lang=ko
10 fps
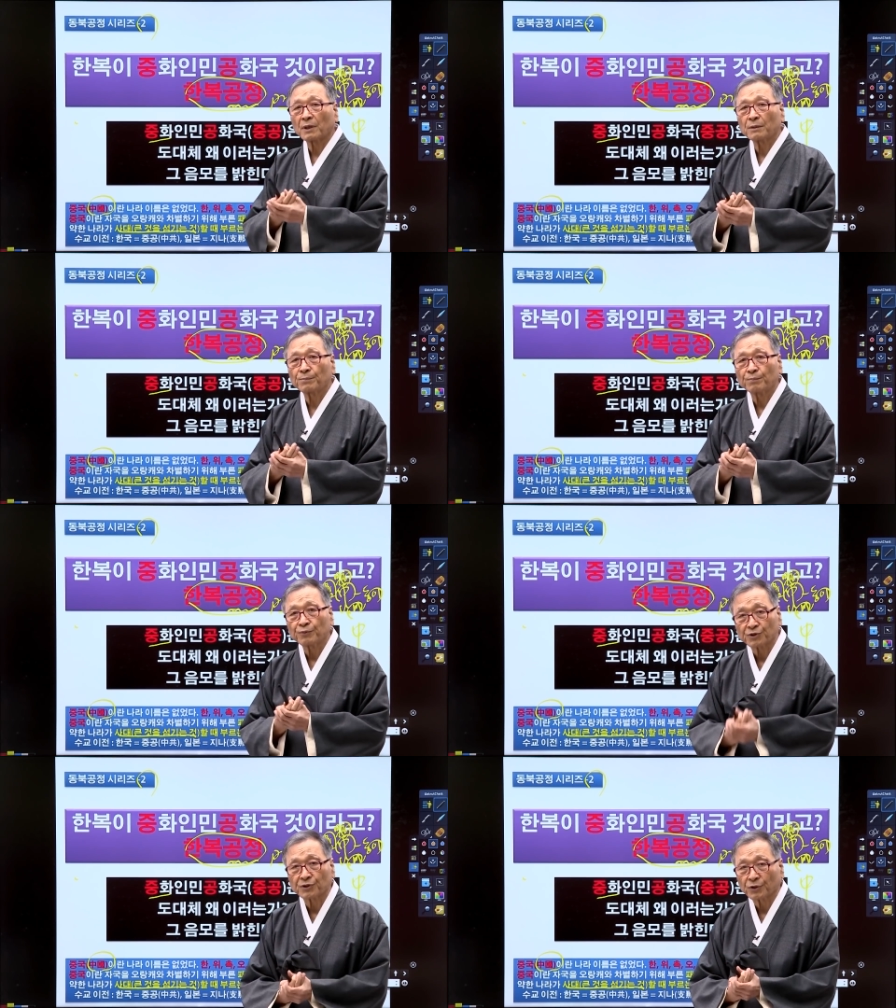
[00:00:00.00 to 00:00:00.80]
말을
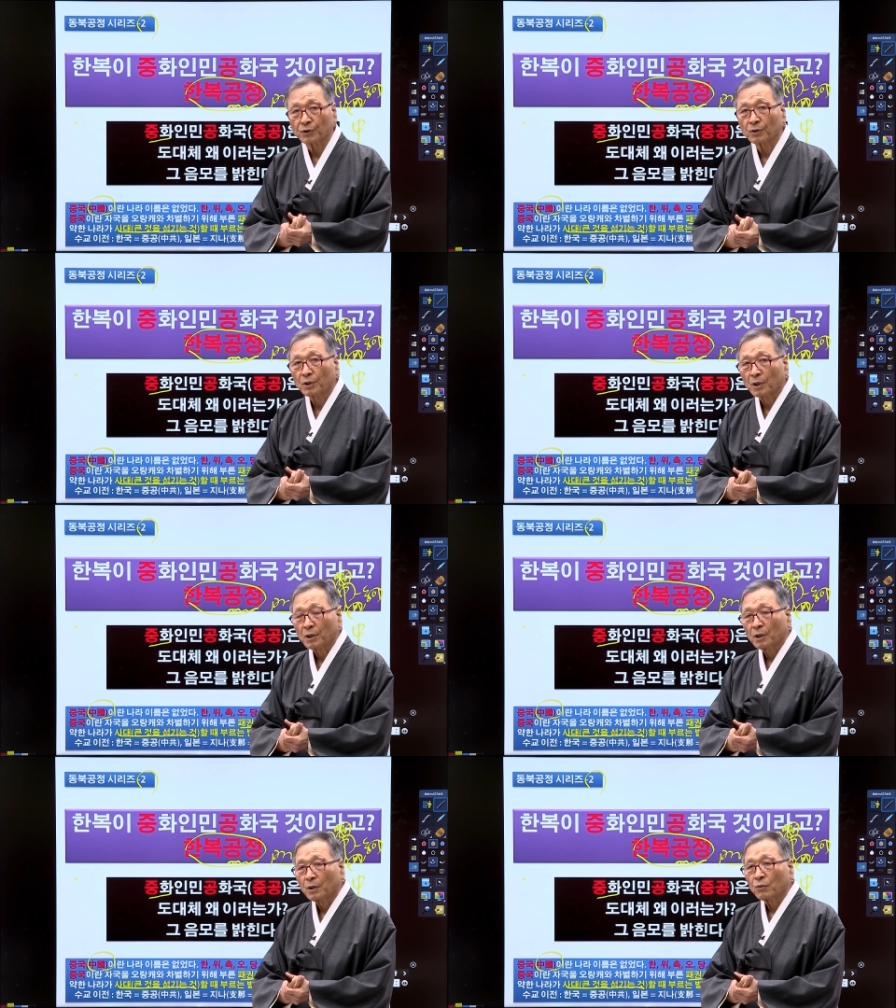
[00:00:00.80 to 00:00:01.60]
붙였어요.
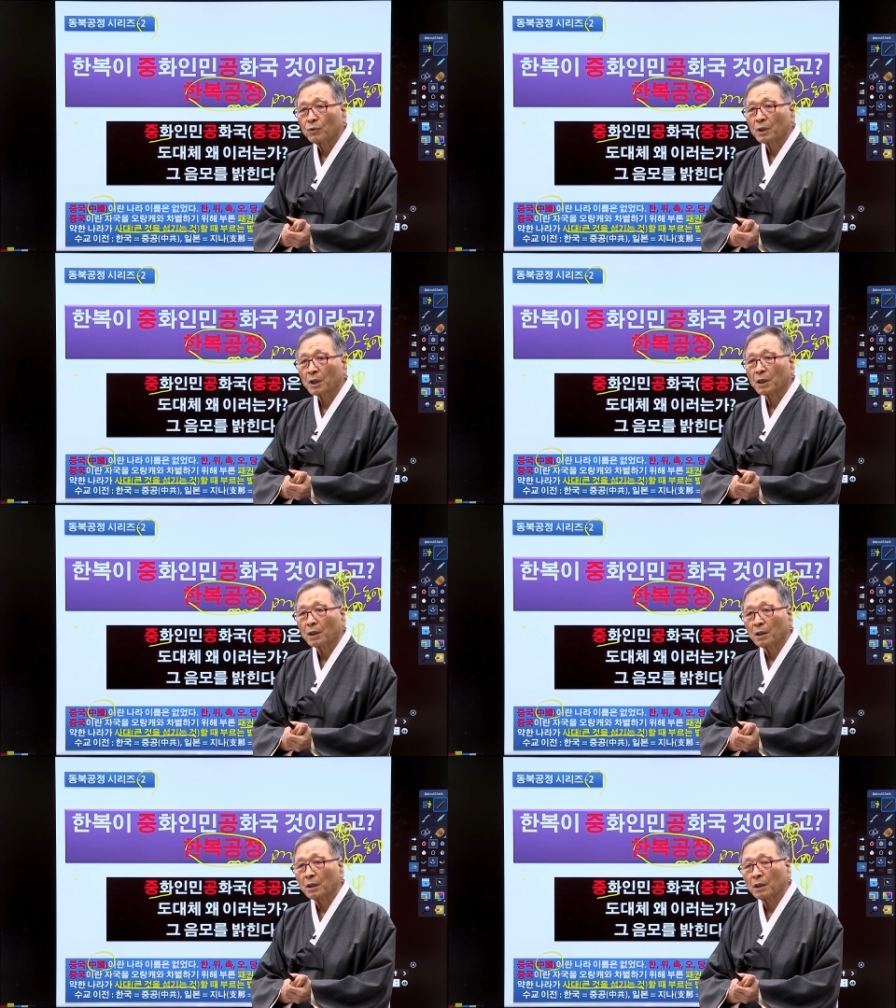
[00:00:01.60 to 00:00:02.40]

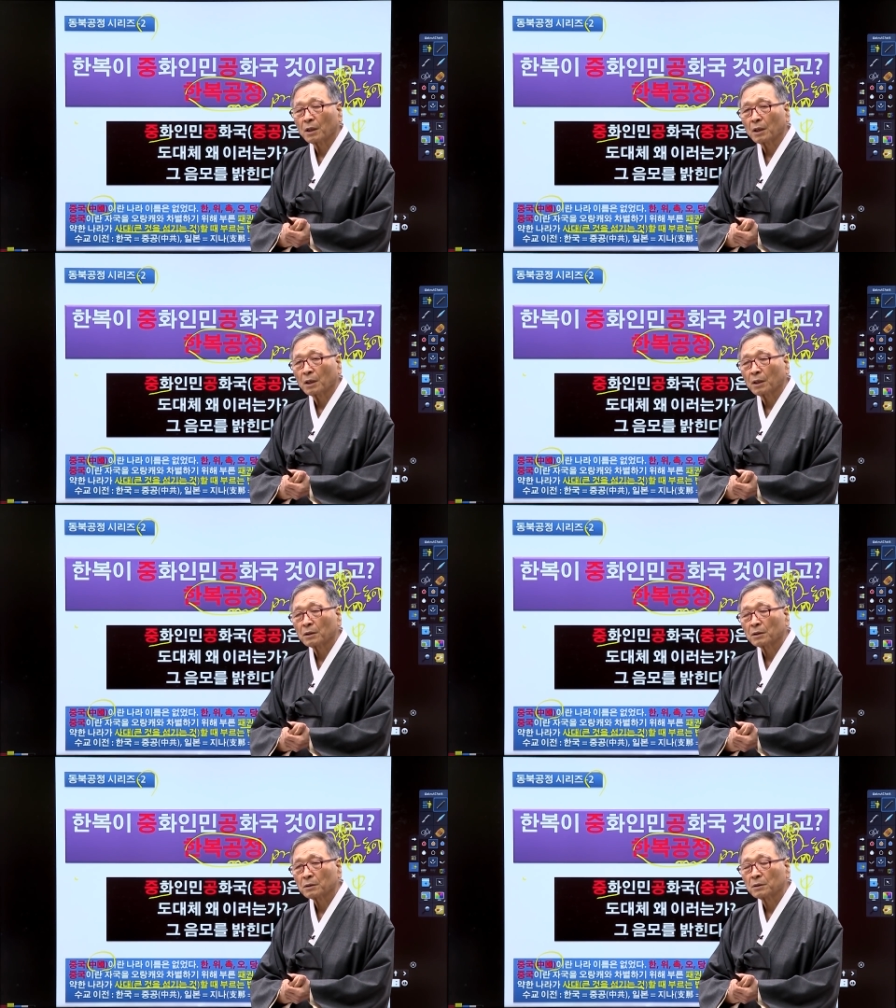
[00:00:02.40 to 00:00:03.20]
우리가 아,
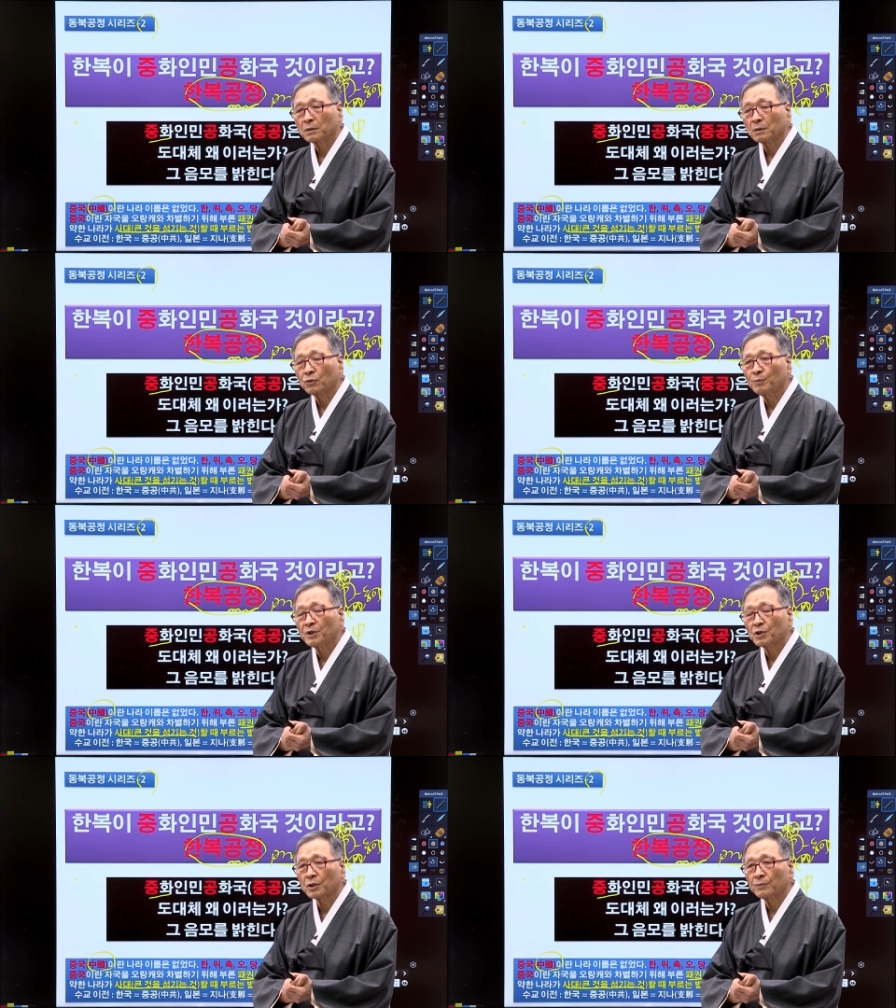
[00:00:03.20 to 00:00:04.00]
그
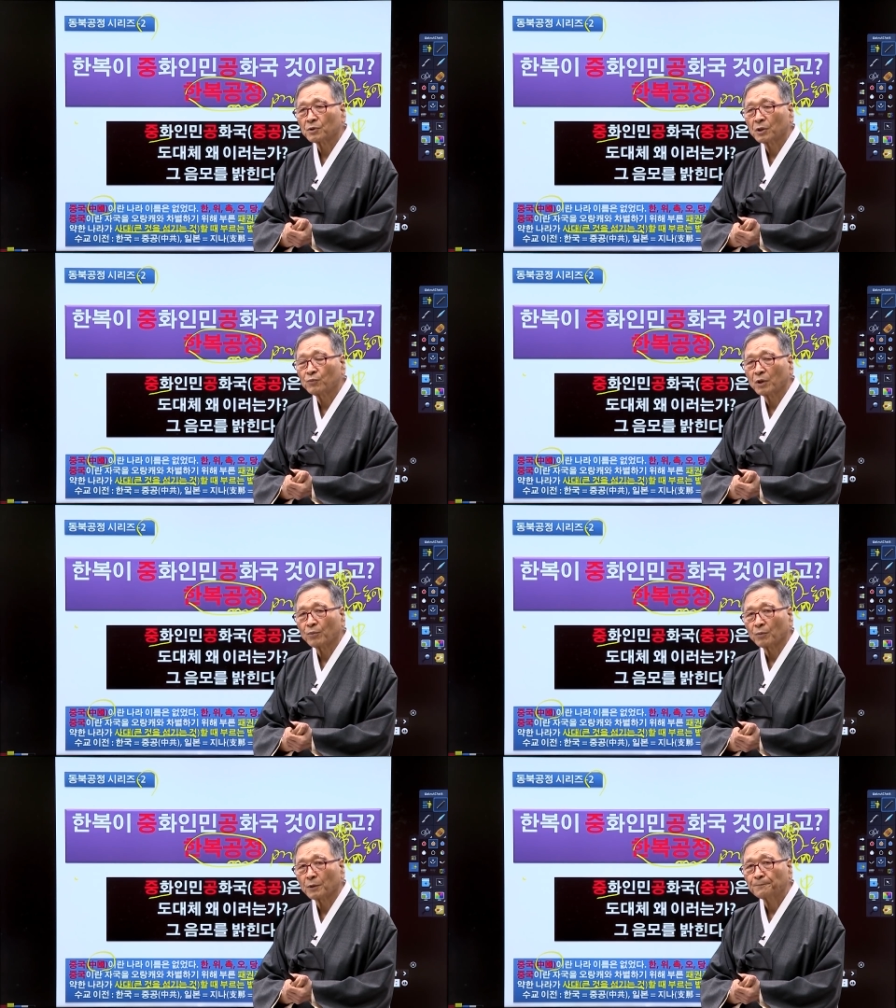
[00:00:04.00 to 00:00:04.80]
후민정음 서문에
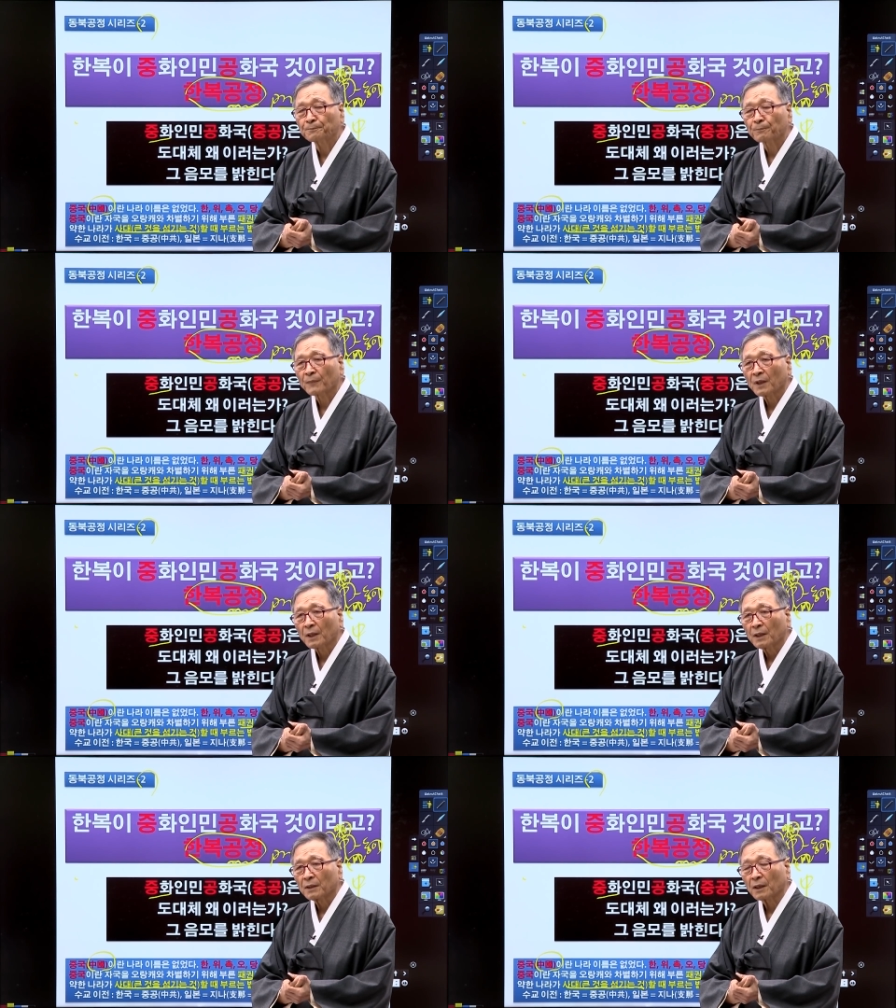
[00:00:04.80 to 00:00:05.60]
보면
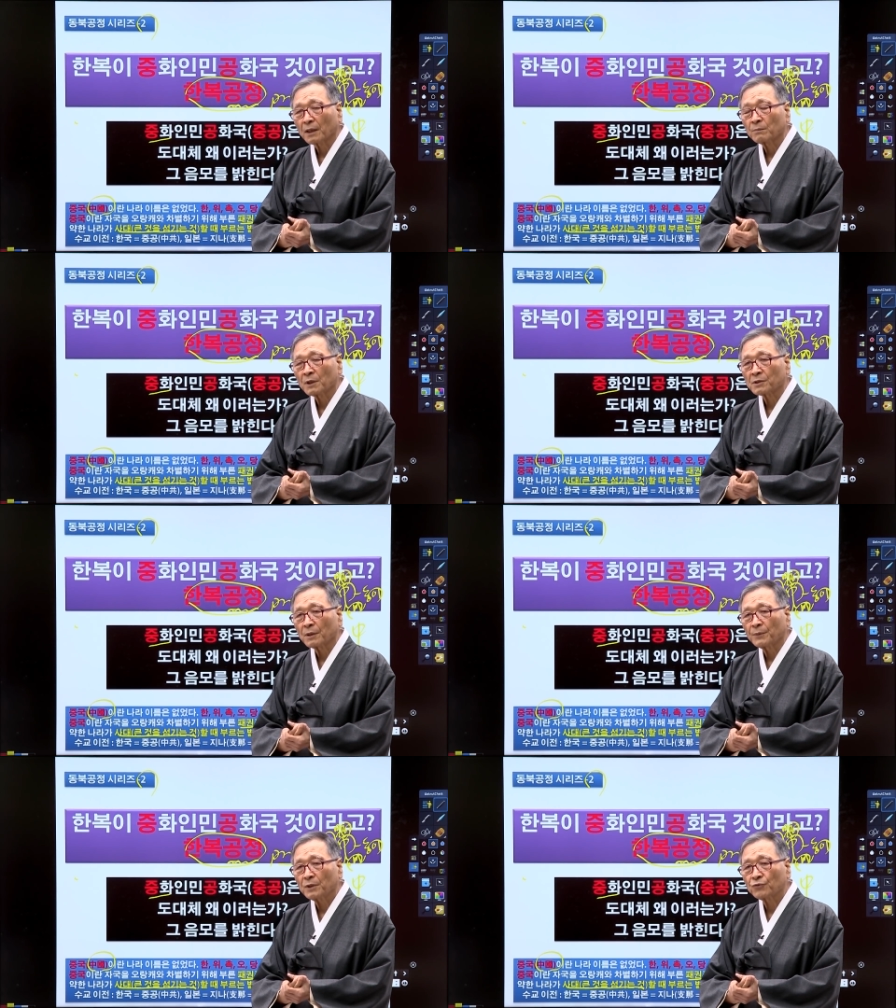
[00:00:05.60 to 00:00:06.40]
나란
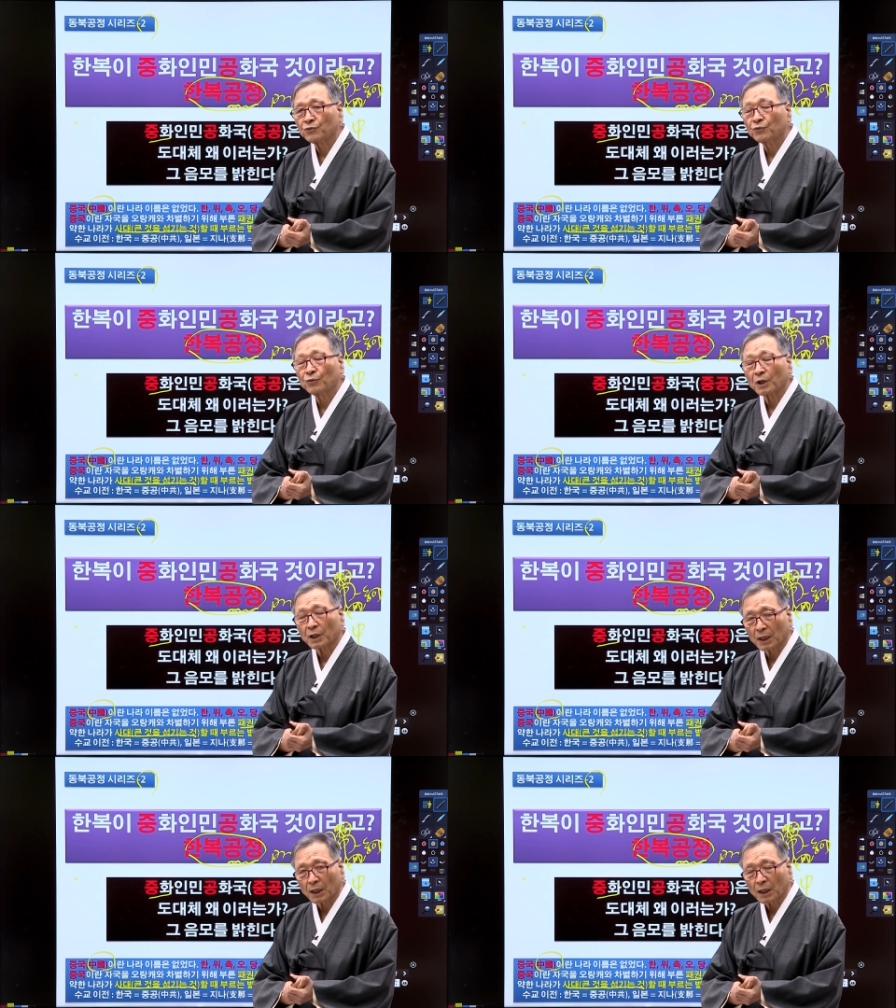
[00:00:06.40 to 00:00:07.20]
말씀이 중국의
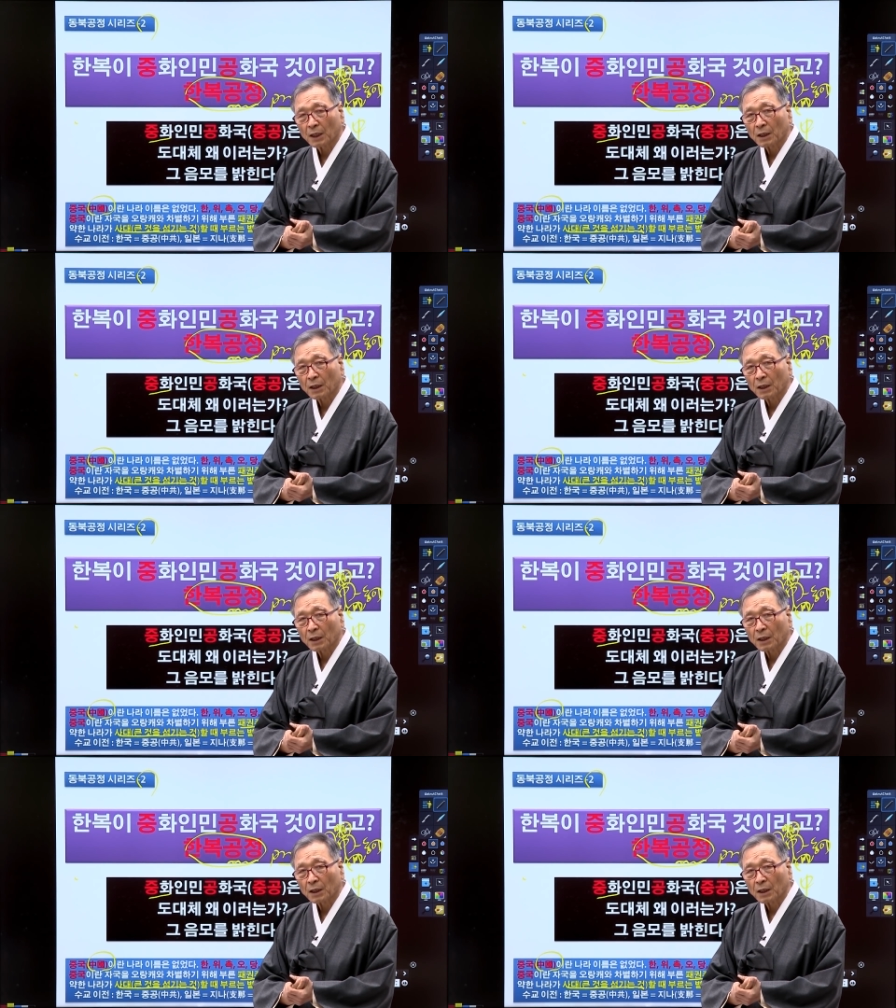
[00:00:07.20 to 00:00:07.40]
나라.